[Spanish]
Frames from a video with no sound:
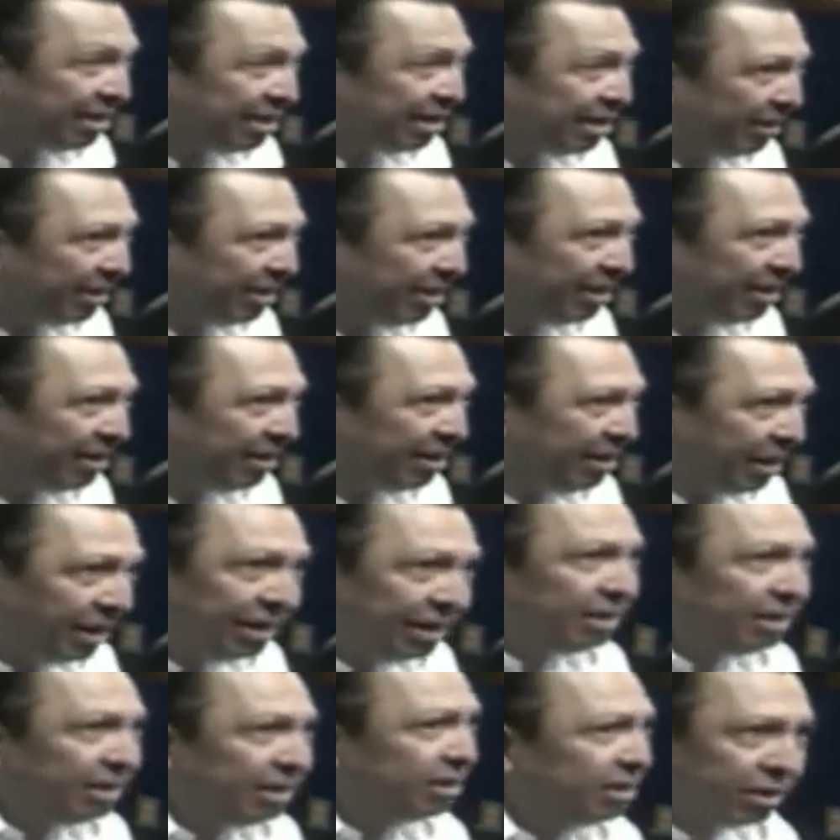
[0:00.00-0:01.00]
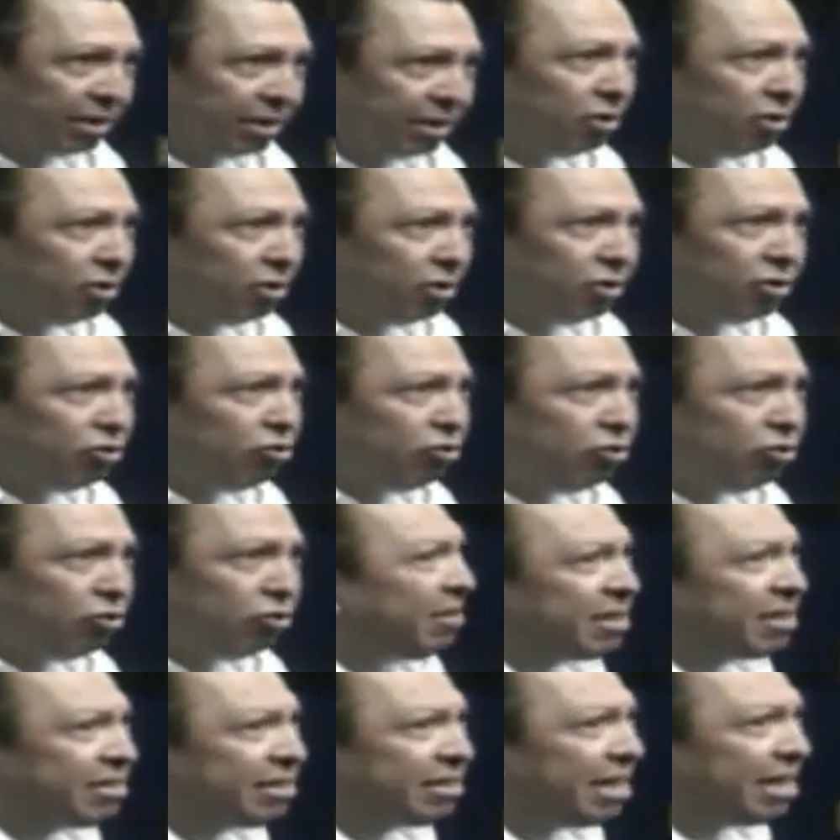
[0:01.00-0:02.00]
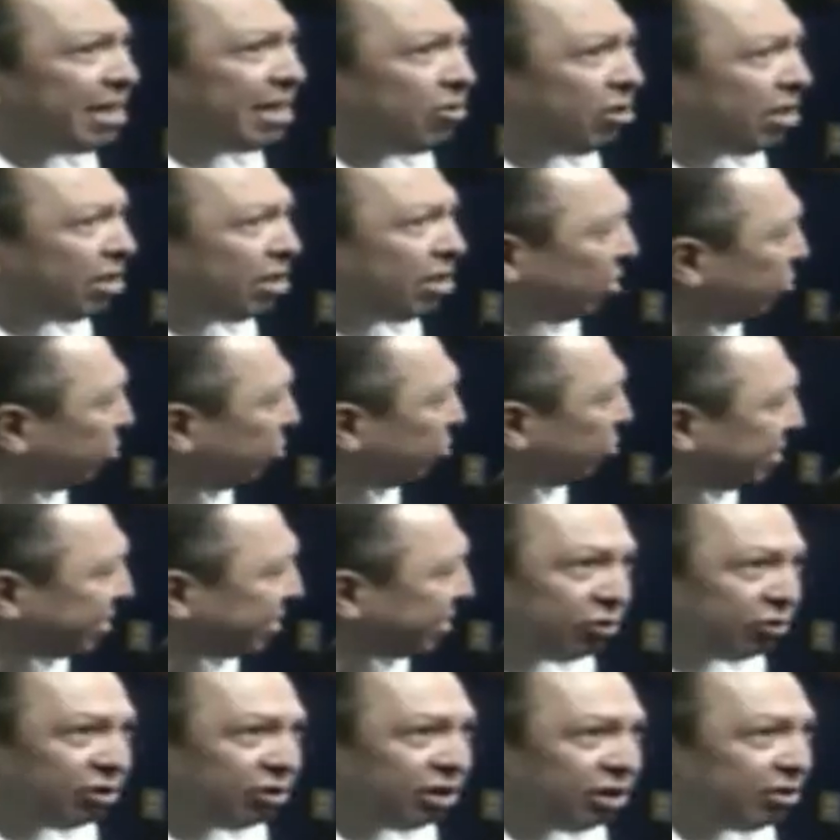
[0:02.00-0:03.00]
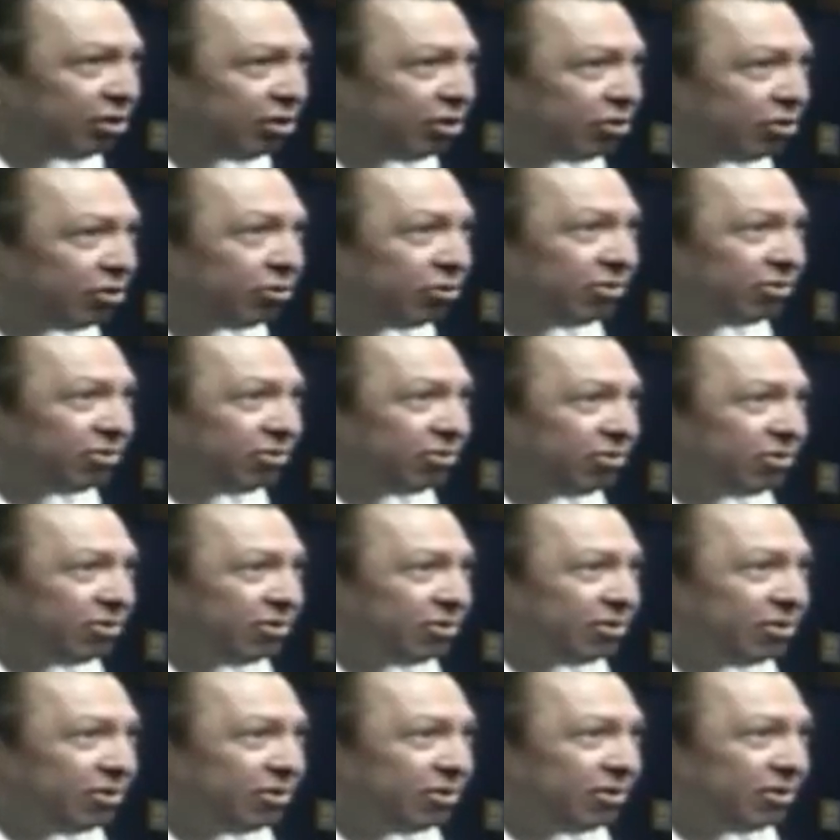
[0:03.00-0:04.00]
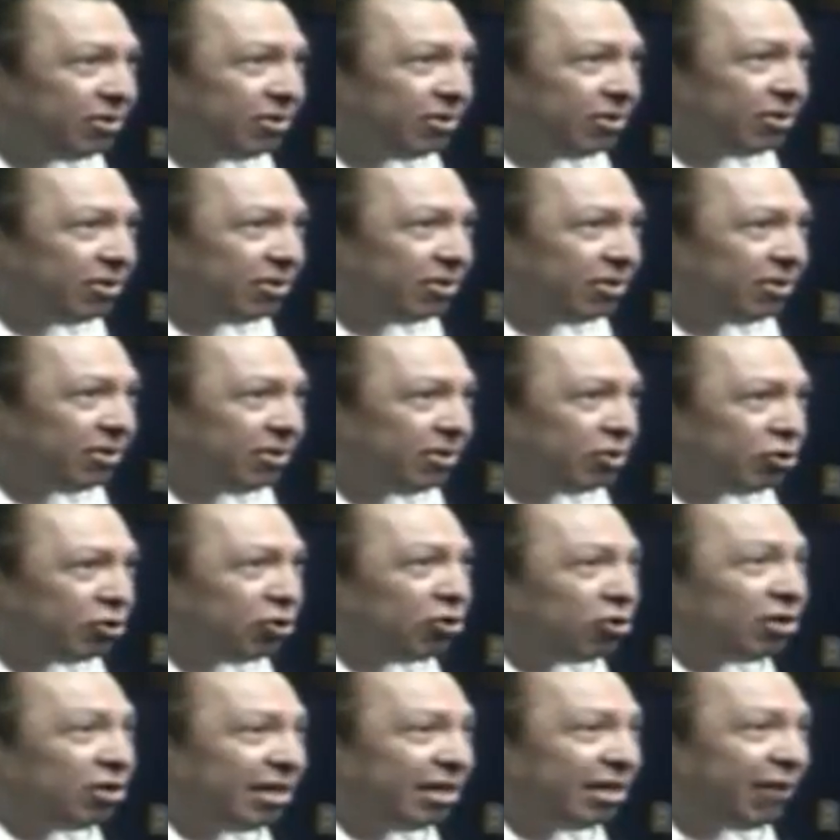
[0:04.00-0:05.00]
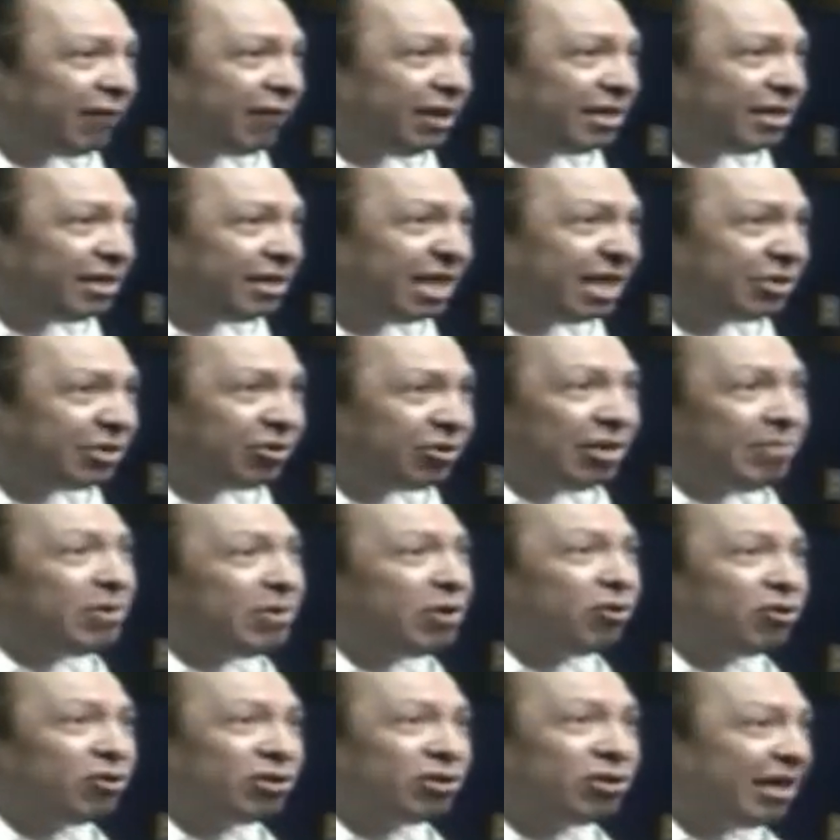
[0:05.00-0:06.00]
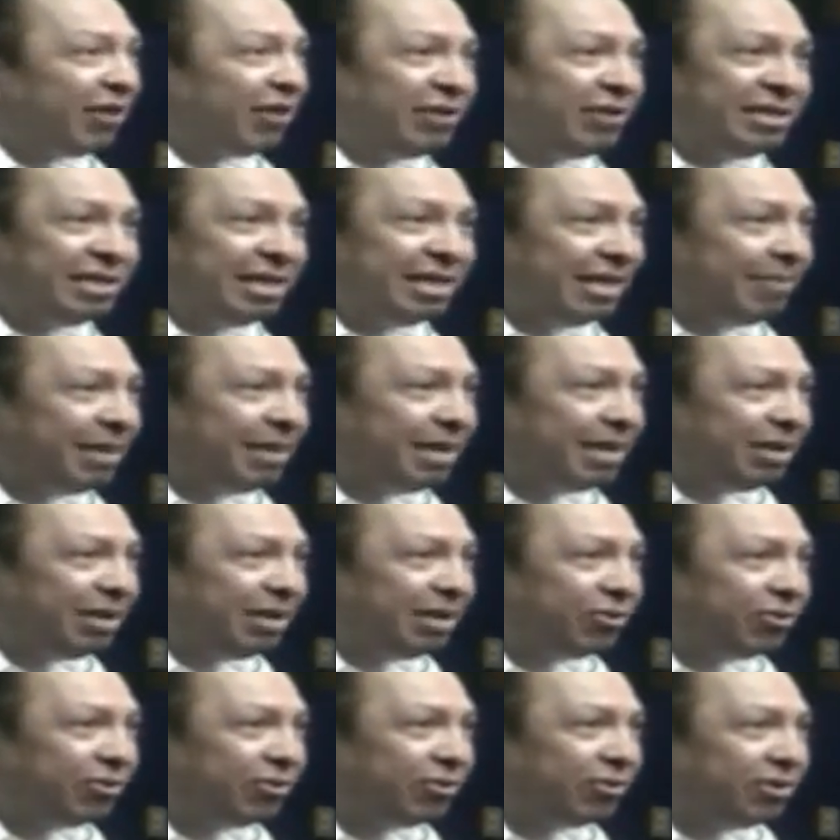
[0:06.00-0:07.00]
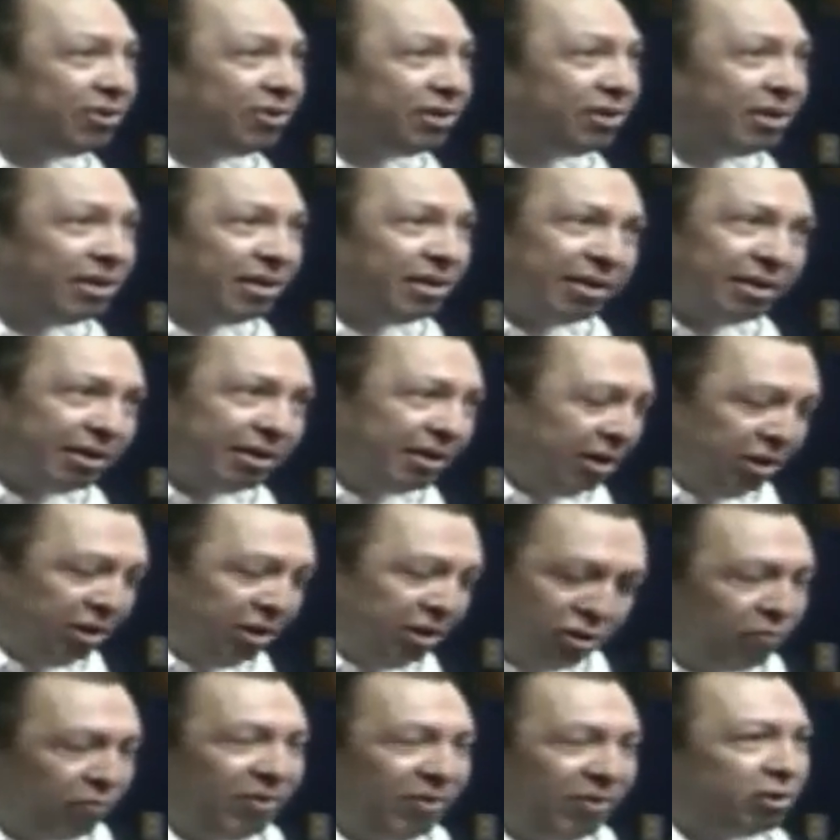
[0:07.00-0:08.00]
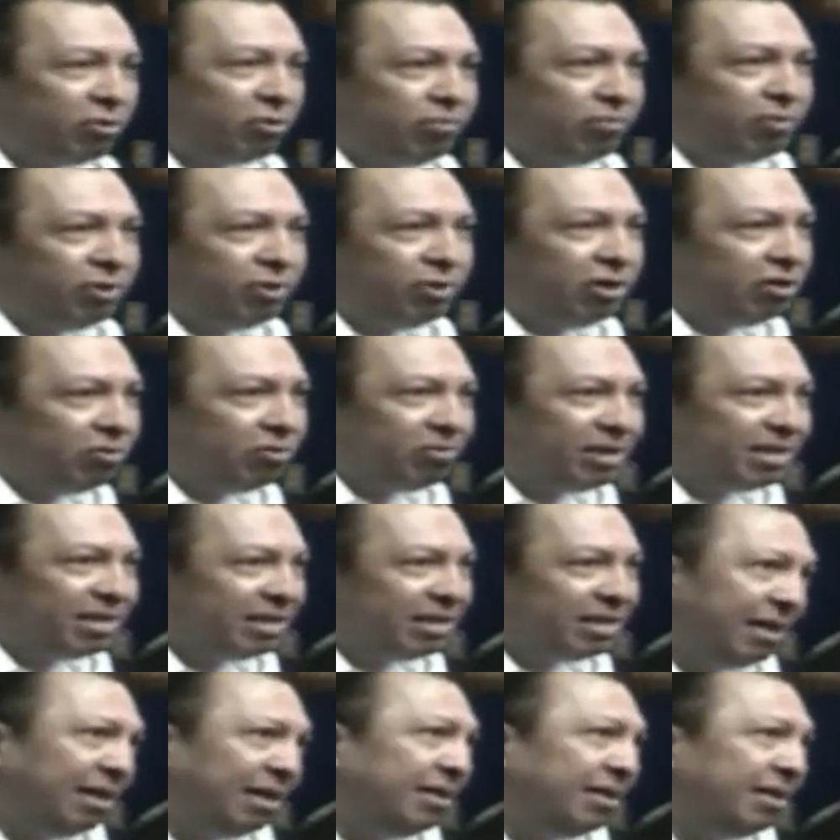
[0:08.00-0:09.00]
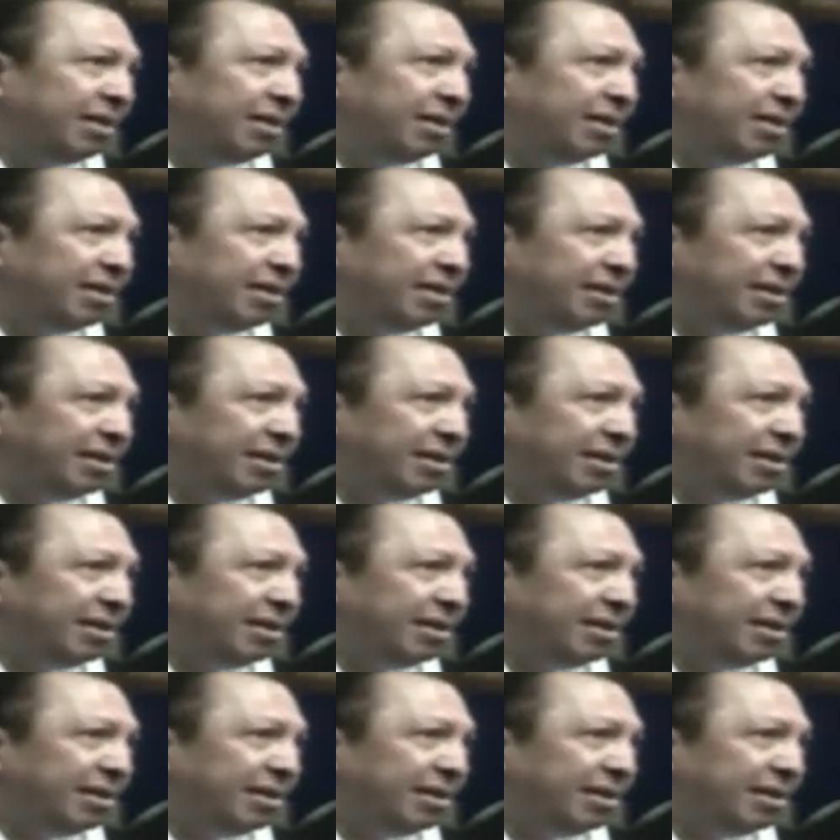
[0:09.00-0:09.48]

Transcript: Exactamente. Es decir, yo aquí me estanco, ya tengo mi escritorito, soy telegrafista, soy el mejor telegrafista de México, y no verlo un poquito más adelante.